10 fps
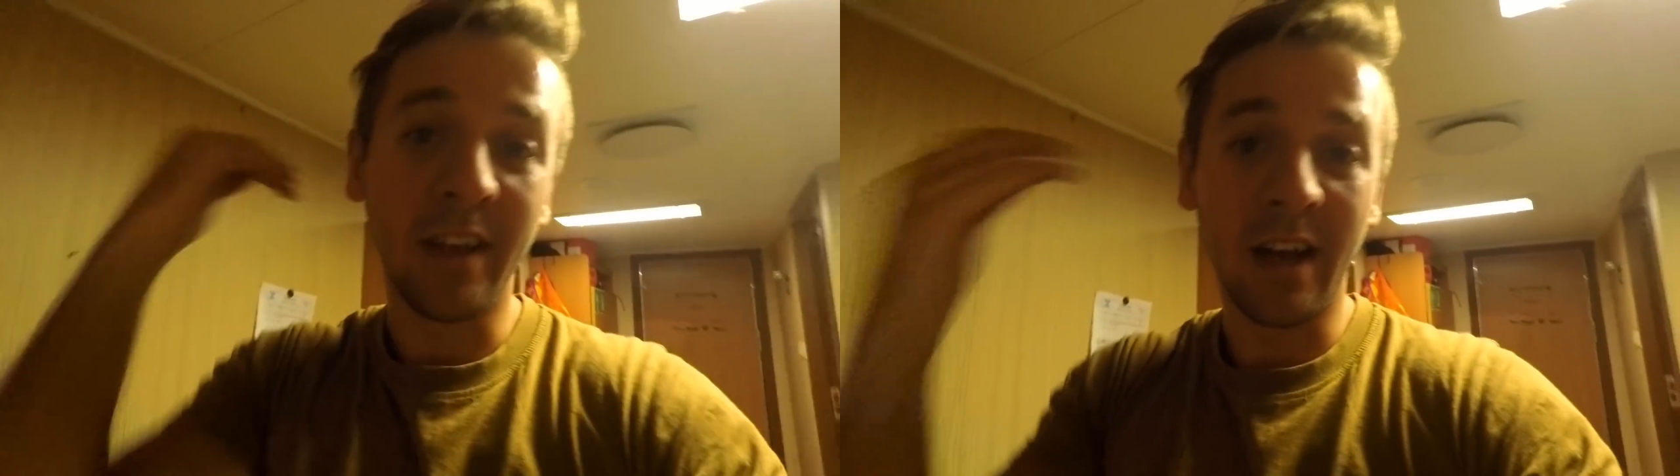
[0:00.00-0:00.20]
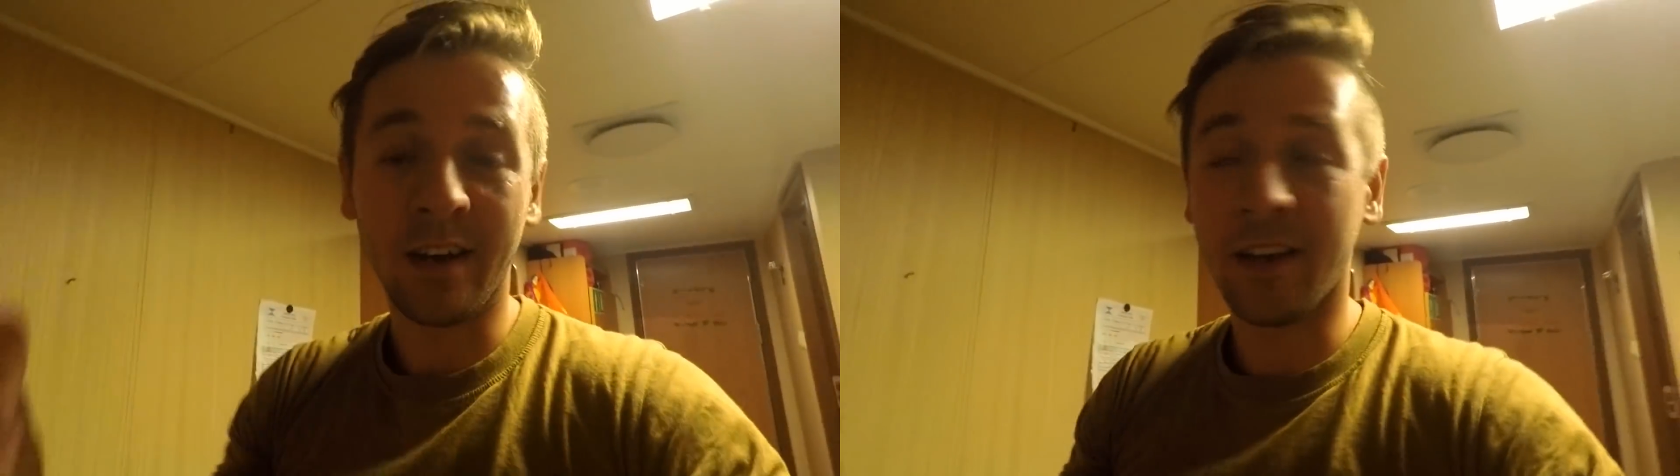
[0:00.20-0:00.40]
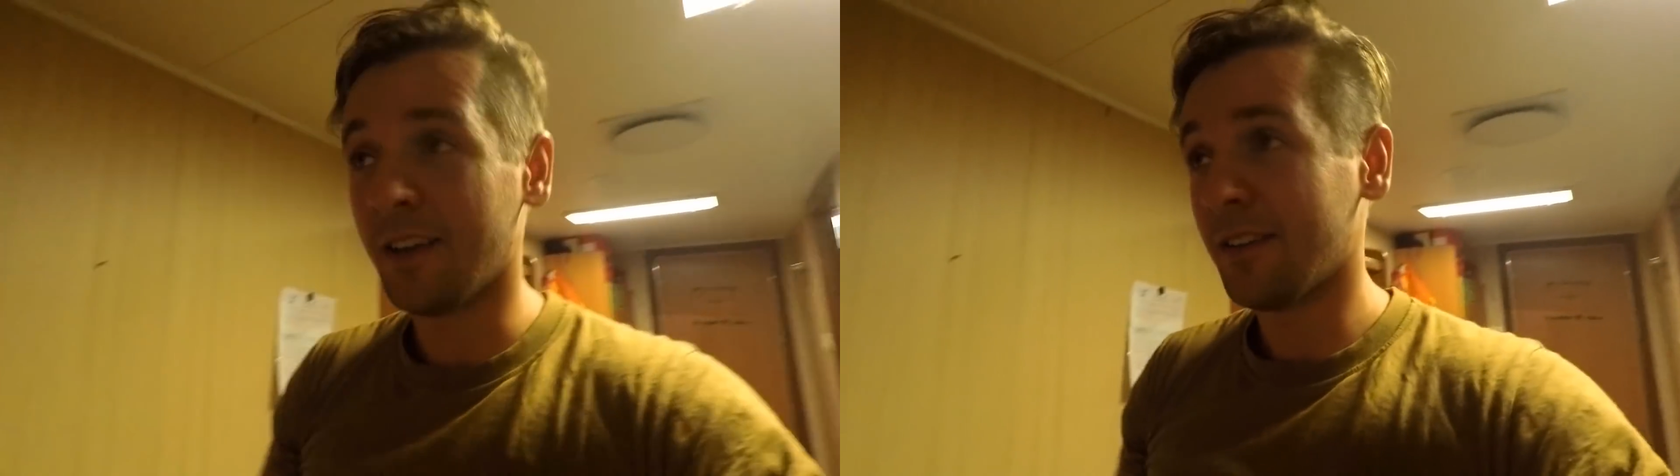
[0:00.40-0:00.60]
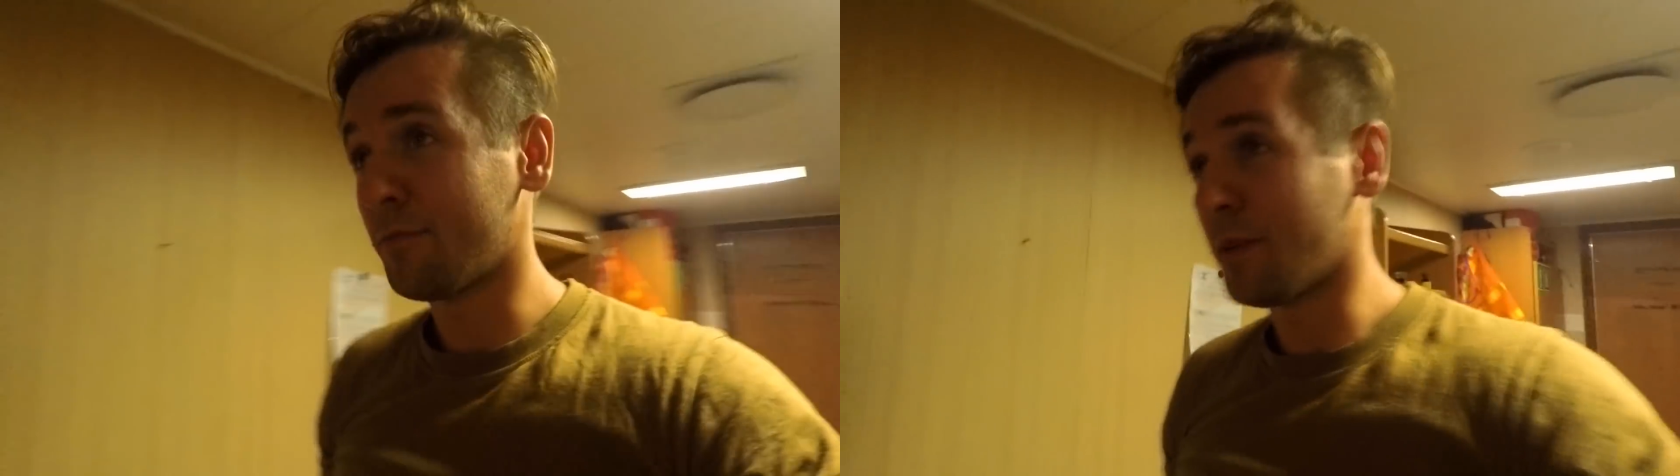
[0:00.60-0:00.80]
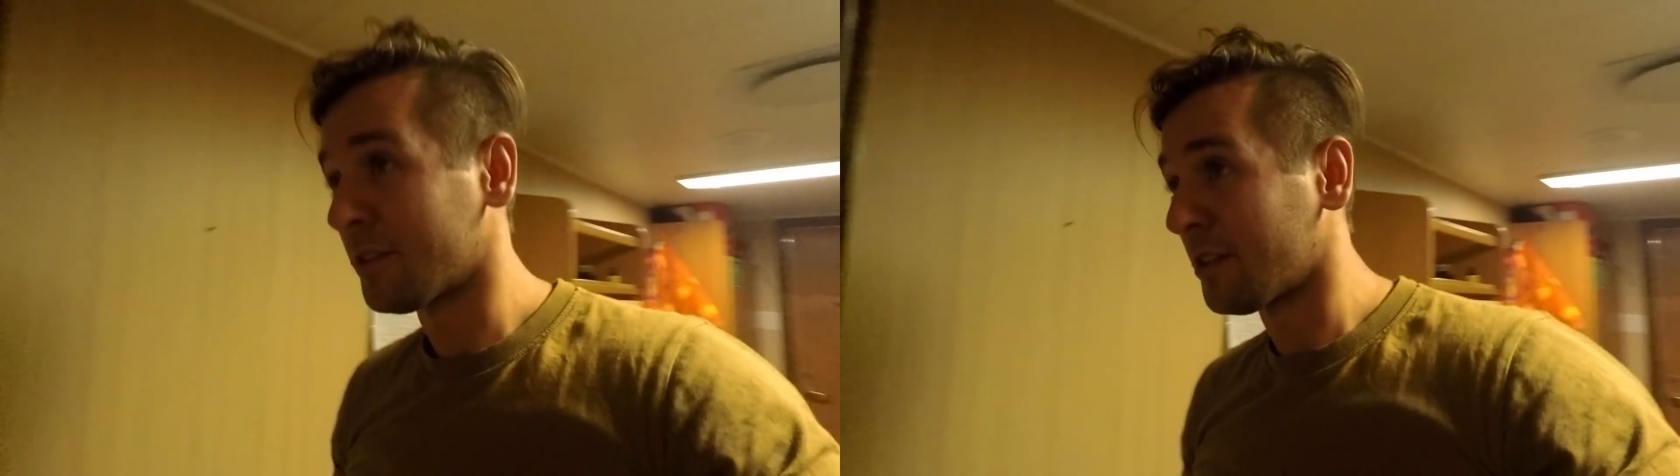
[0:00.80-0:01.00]
якоре,
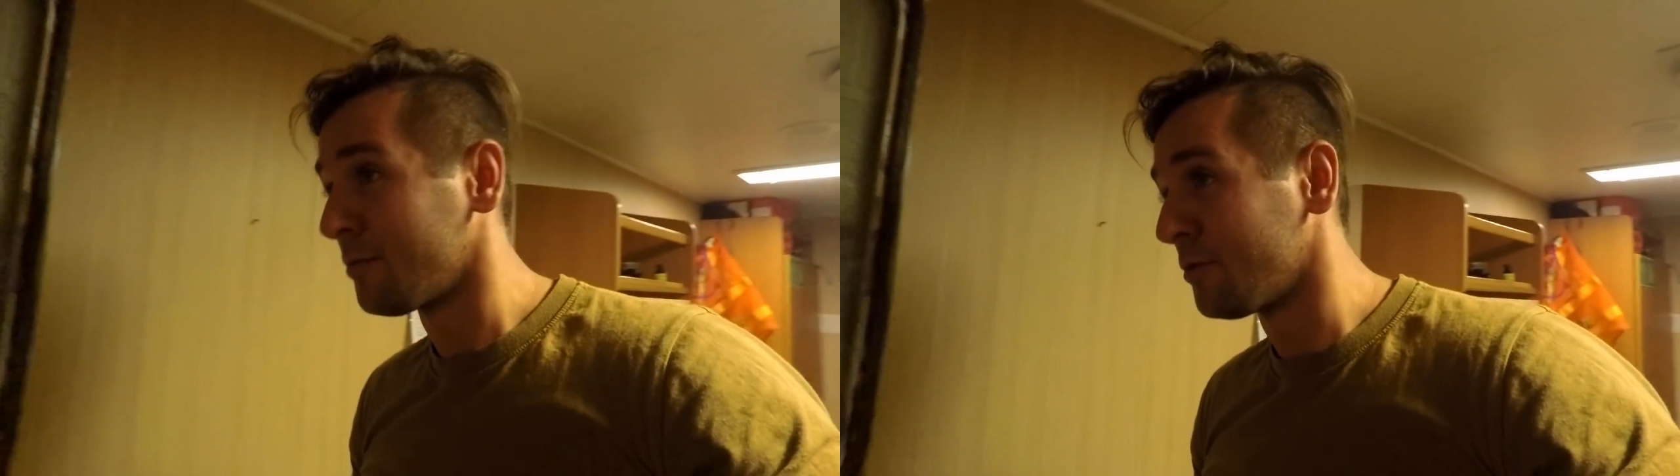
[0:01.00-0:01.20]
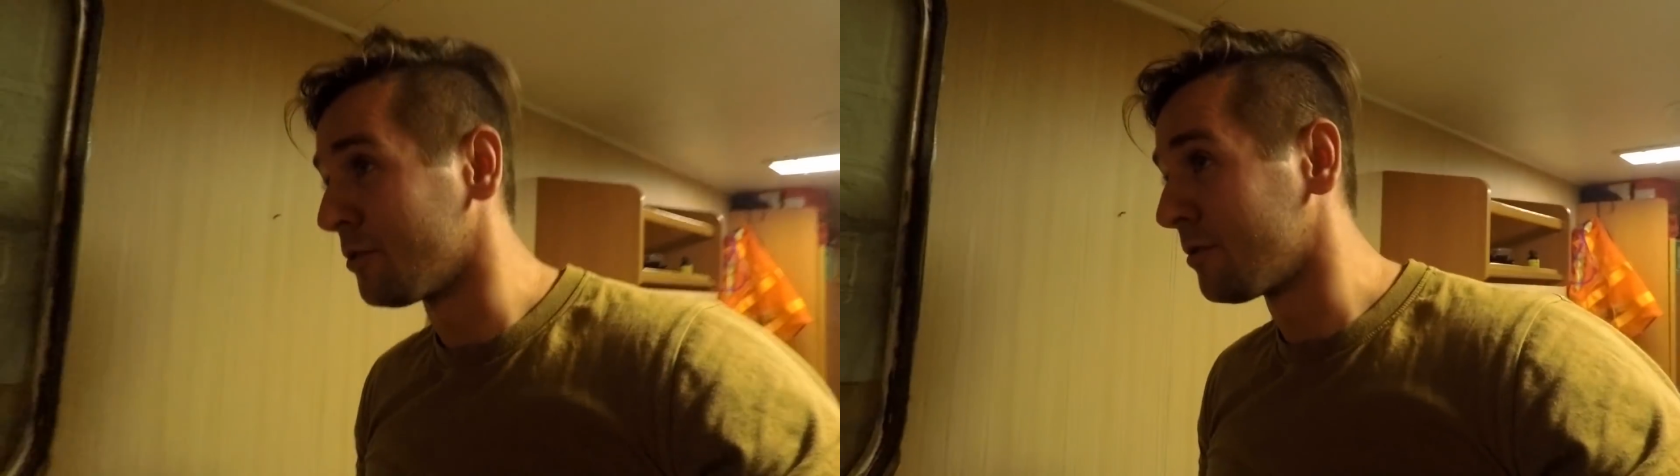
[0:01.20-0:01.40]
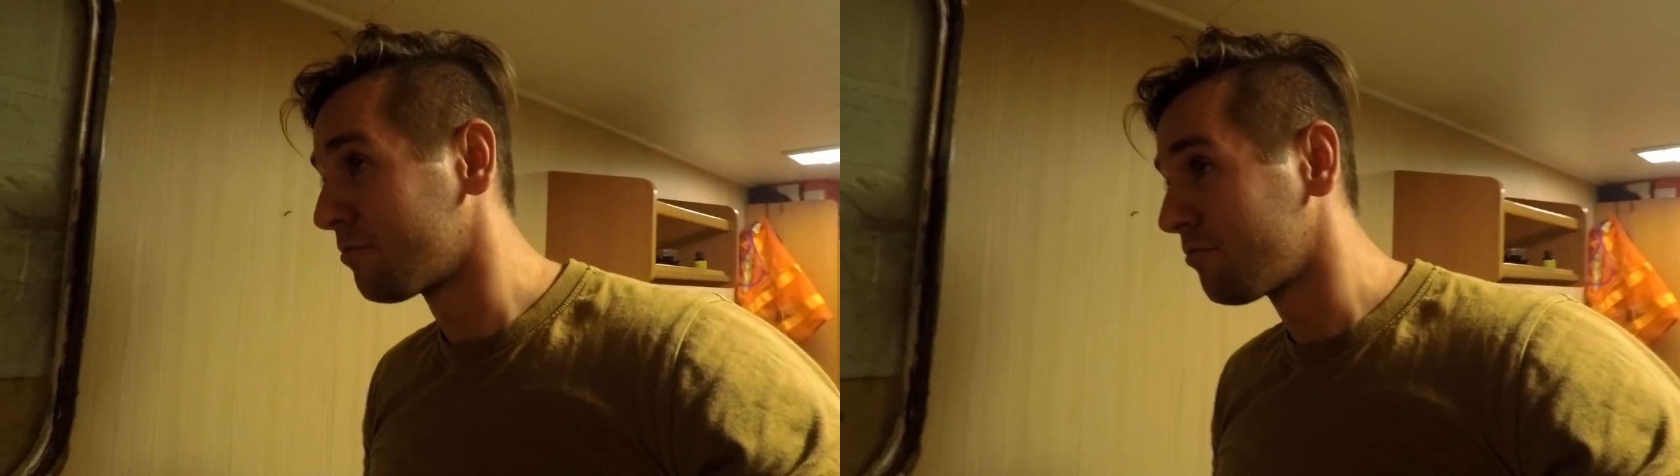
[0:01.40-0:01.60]
поэтому